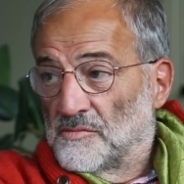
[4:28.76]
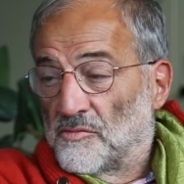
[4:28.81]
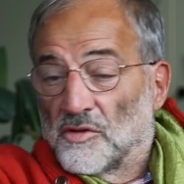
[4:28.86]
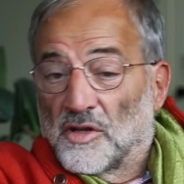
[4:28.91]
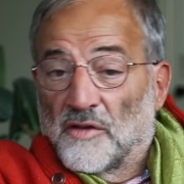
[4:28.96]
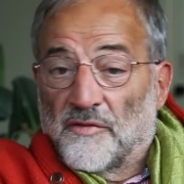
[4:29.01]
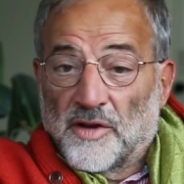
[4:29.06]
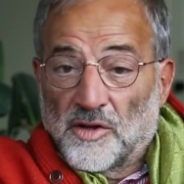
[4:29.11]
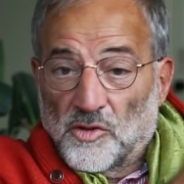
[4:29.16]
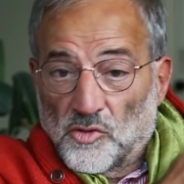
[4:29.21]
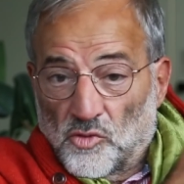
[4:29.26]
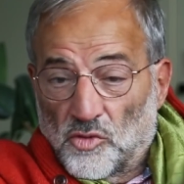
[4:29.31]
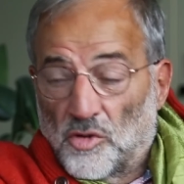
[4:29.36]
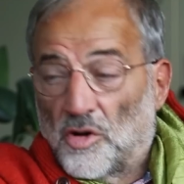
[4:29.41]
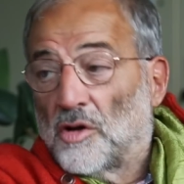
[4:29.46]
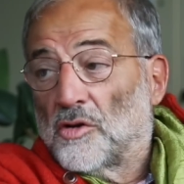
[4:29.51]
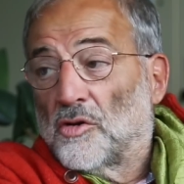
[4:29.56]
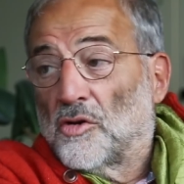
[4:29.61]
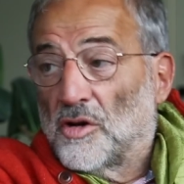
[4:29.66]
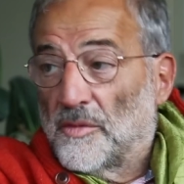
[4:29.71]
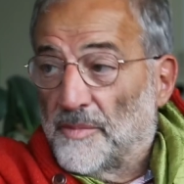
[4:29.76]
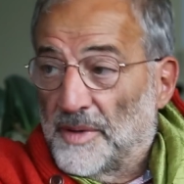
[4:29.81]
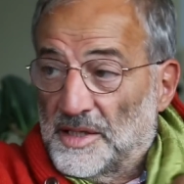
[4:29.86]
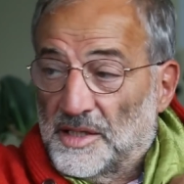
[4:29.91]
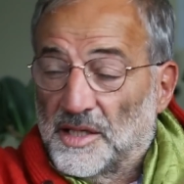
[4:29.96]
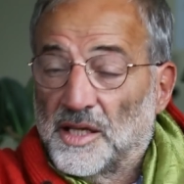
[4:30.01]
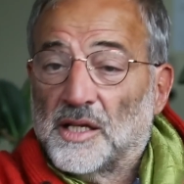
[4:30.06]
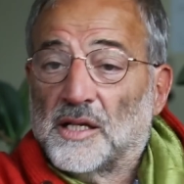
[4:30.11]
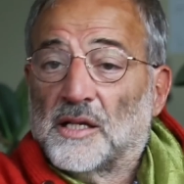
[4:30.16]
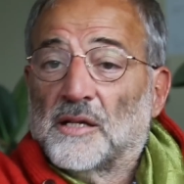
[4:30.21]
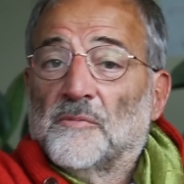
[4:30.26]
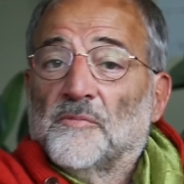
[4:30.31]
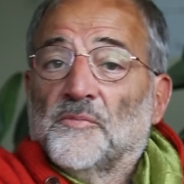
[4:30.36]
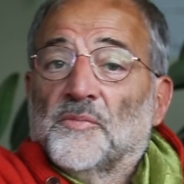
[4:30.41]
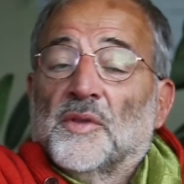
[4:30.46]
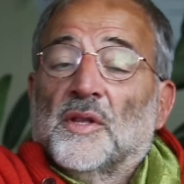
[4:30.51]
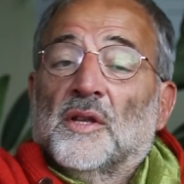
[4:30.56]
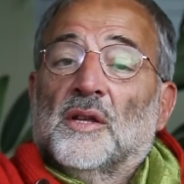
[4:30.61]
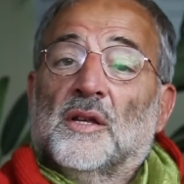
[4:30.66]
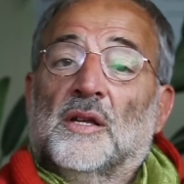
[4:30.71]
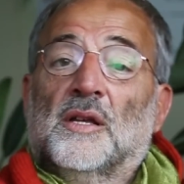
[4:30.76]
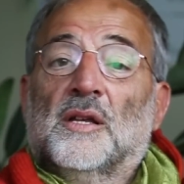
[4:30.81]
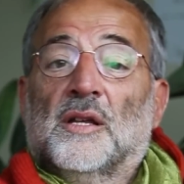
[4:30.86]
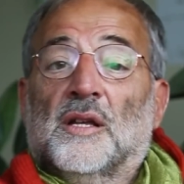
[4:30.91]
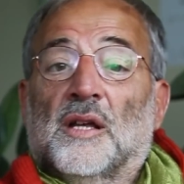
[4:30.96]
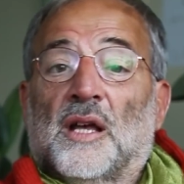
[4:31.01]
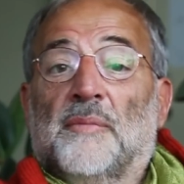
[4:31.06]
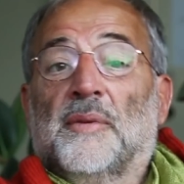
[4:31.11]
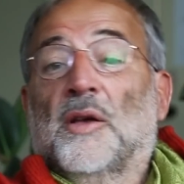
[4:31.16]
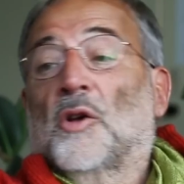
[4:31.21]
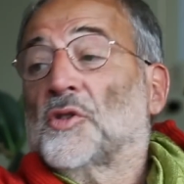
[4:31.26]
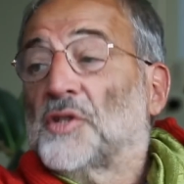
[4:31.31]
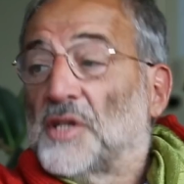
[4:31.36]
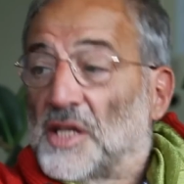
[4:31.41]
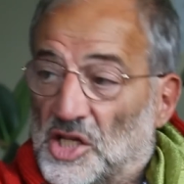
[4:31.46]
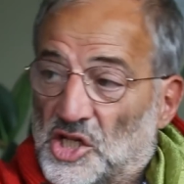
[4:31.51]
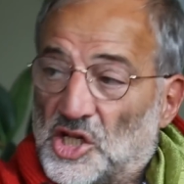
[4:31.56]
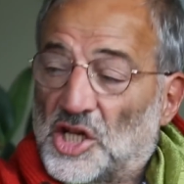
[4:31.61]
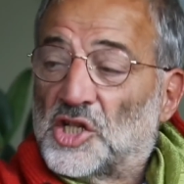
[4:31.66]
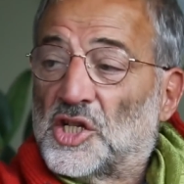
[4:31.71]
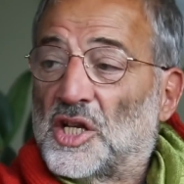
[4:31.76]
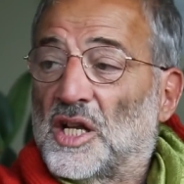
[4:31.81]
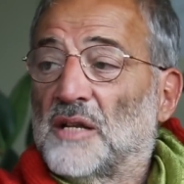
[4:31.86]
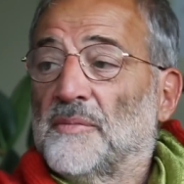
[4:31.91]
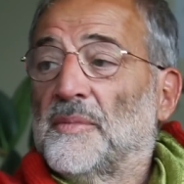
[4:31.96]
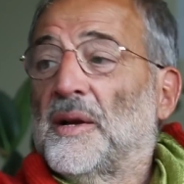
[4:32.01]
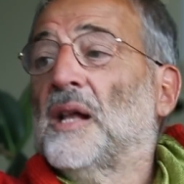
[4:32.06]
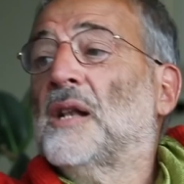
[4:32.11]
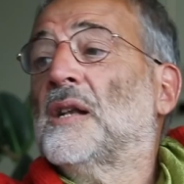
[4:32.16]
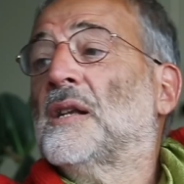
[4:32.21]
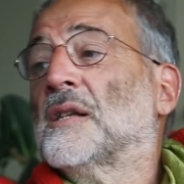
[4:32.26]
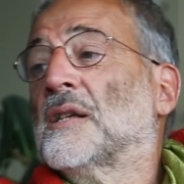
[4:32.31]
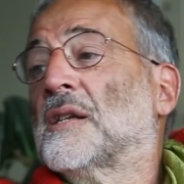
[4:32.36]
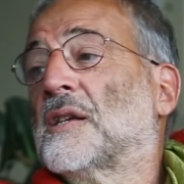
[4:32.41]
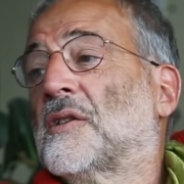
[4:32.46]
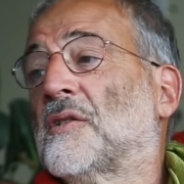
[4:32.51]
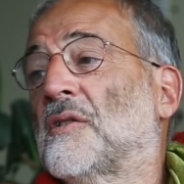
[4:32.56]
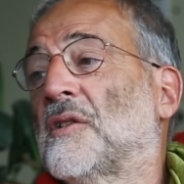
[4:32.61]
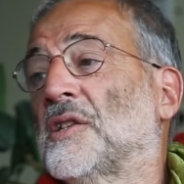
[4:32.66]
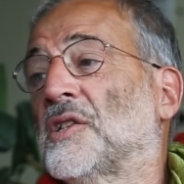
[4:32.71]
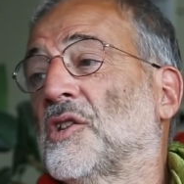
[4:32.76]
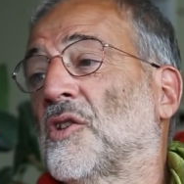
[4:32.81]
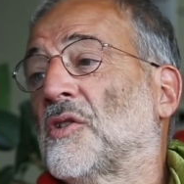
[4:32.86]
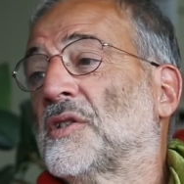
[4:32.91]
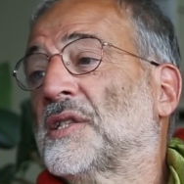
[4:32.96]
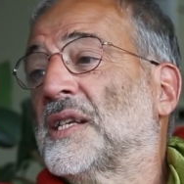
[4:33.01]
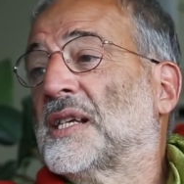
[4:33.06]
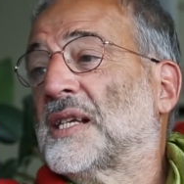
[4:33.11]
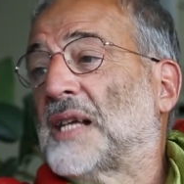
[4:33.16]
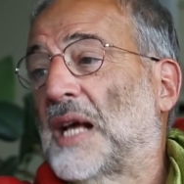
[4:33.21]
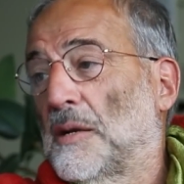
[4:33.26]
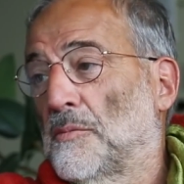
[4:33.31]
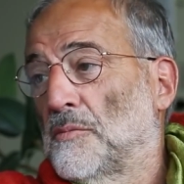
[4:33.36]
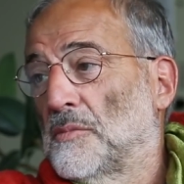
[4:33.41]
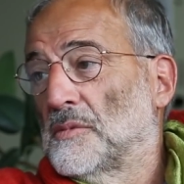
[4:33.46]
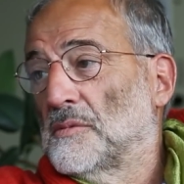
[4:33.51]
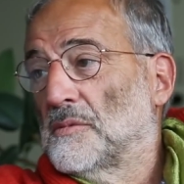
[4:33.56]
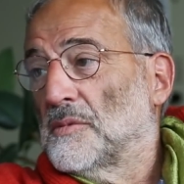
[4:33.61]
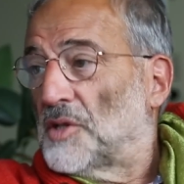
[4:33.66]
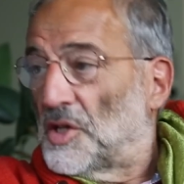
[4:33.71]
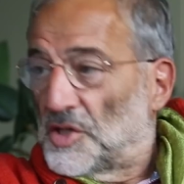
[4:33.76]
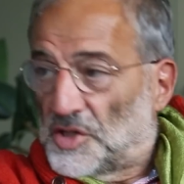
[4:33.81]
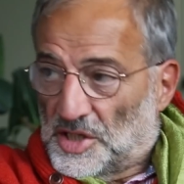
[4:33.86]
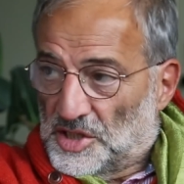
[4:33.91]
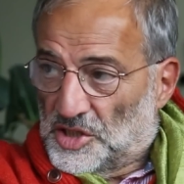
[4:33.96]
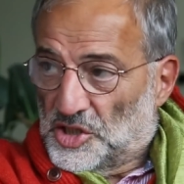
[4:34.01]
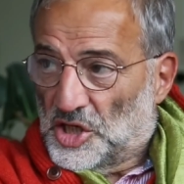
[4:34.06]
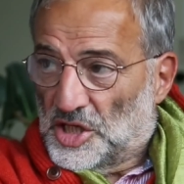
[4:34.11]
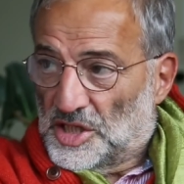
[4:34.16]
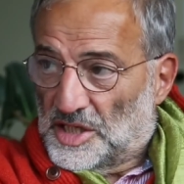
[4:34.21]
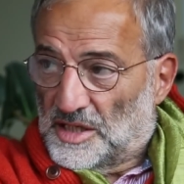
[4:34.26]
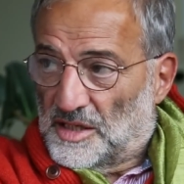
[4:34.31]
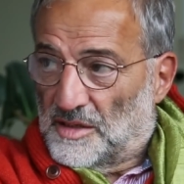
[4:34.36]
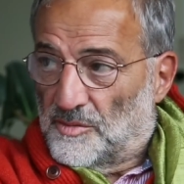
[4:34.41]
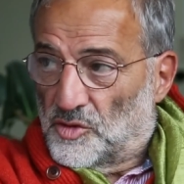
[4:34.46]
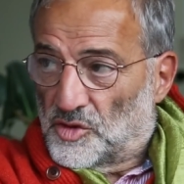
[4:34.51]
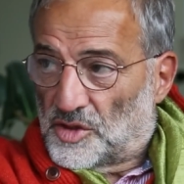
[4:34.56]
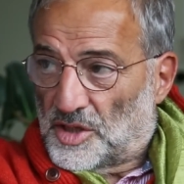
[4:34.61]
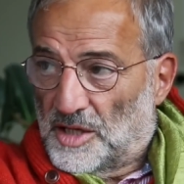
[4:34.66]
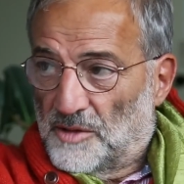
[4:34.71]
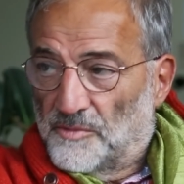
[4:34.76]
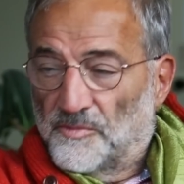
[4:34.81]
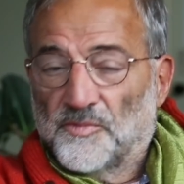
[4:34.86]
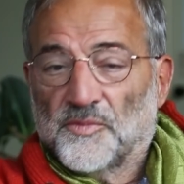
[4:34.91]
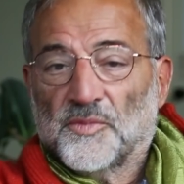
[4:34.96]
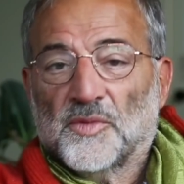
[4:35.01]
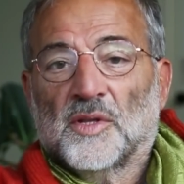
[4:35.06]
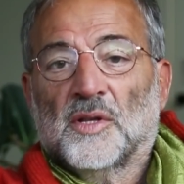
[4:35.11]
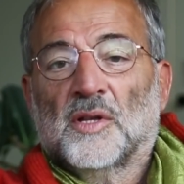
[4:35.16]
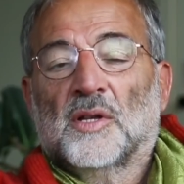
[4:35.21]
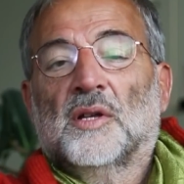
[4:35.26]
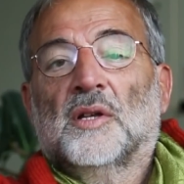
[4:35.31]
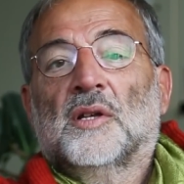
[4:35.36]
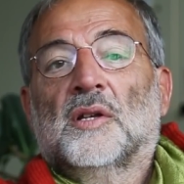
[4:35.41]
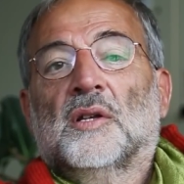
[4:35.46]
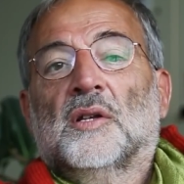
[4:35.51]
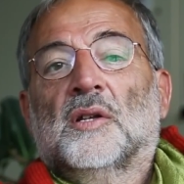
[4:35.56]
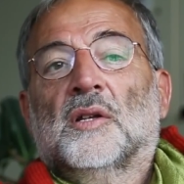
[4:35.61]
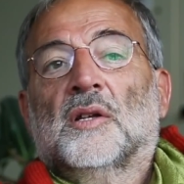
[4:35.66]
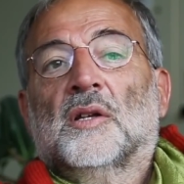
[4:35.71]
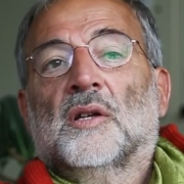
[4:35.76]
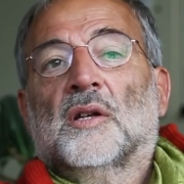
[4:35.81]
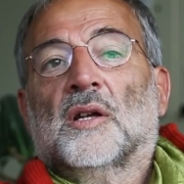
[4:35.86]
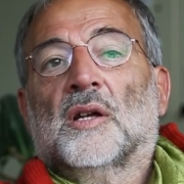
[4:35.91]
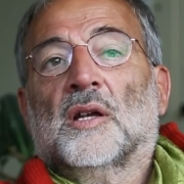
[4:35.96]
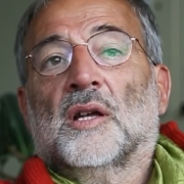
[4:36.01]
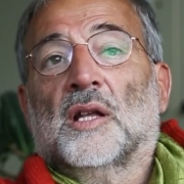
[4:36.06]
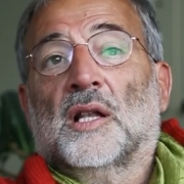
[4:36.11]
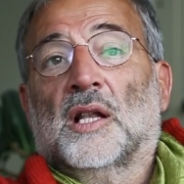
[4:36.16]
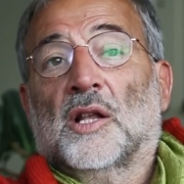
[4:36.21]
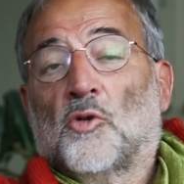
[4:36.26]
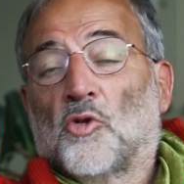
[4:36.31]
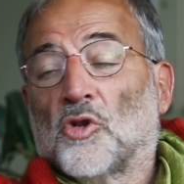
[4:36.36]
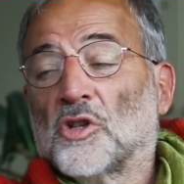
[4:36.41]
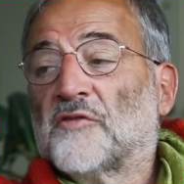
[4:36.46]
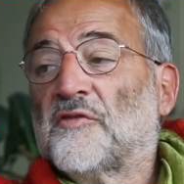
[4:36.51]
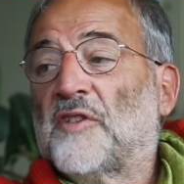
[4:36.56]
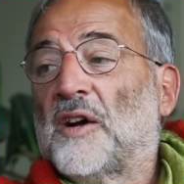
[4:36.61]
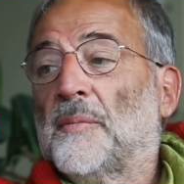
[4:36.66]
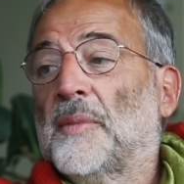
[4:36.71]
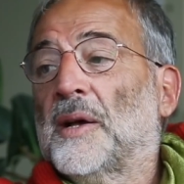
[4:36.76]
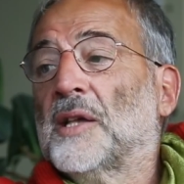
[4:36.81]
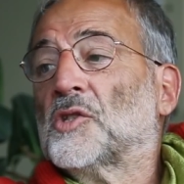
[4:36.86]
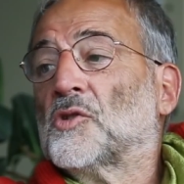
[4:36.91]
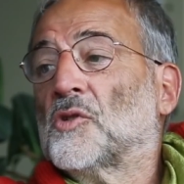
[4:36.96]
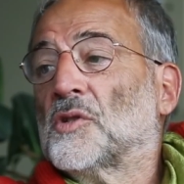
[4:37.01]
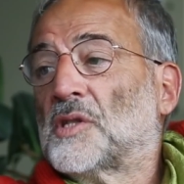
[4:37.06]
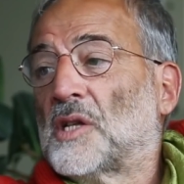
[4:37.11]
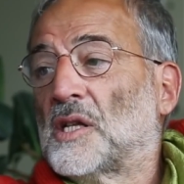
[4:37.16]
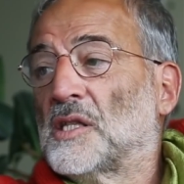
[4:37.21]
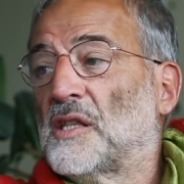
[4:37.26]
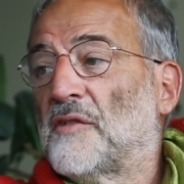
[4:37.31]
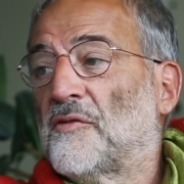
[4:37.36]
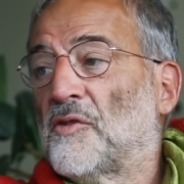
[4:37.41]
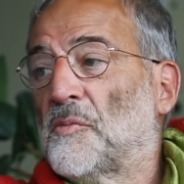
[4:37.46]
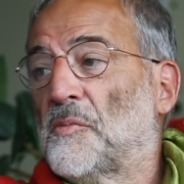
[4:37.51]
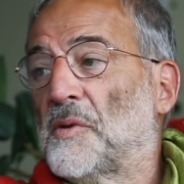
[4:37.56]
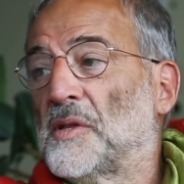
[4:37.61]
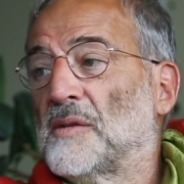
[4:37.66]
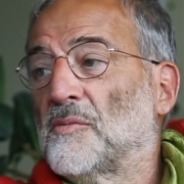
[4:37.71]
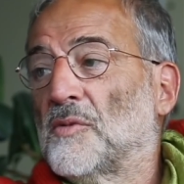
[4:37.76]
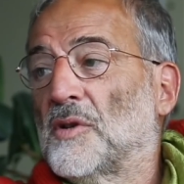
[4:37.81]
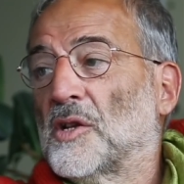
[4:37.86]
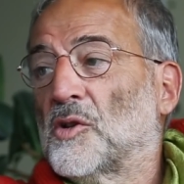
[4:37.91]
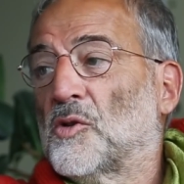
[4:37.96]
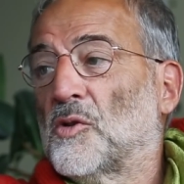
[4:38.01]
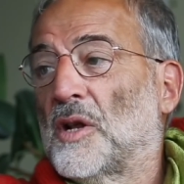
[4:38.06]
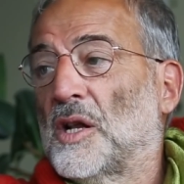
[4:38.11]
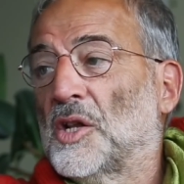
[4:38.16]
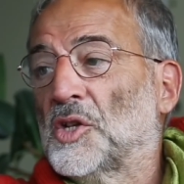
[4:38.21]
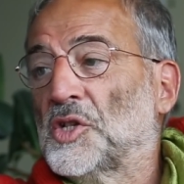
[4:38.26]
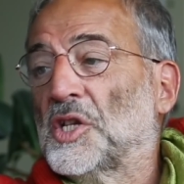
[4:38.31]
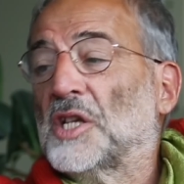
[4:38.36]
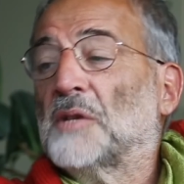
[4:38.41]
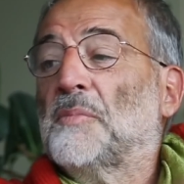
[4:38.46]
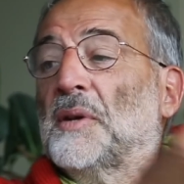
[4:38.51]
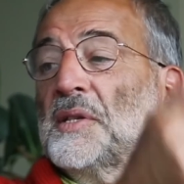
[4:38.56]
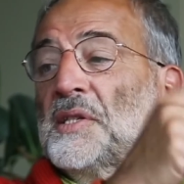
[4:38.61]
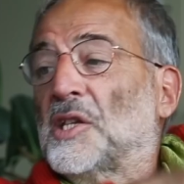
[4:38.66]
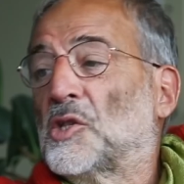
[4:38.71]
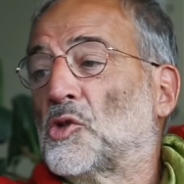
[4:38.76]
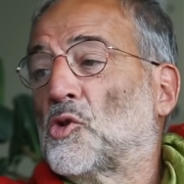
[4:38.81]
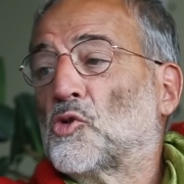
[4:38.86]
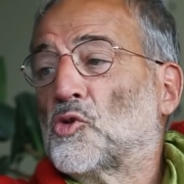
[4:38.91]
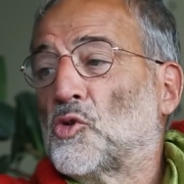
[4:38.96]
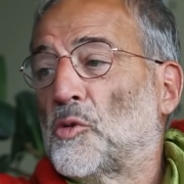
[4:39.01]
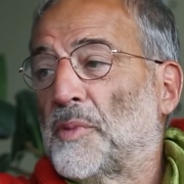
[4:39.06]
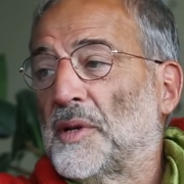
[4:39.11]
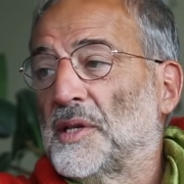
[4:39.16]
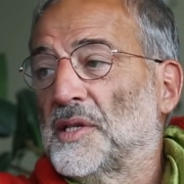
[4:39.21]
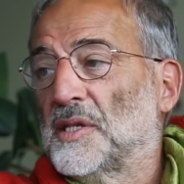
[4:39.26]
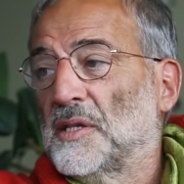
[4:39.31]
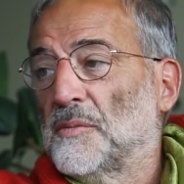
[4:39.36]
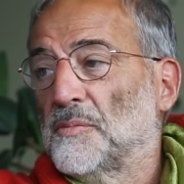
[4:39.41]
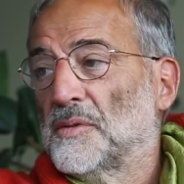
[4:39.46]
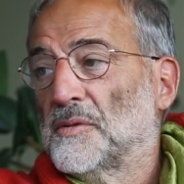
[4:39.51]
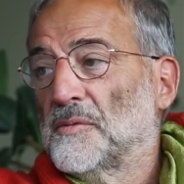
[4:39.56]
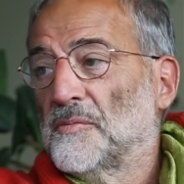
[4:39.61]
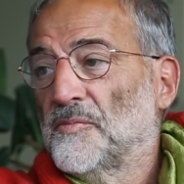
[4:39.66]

Vous avez une douleur neuropathique, eh bien, on sait déjà chez l'animal que les diurétiques calment. Ça, ça a déjà été démontré. Et les grosses pharmacies sont en train de développer des molécules allergiques basées sur ce principe.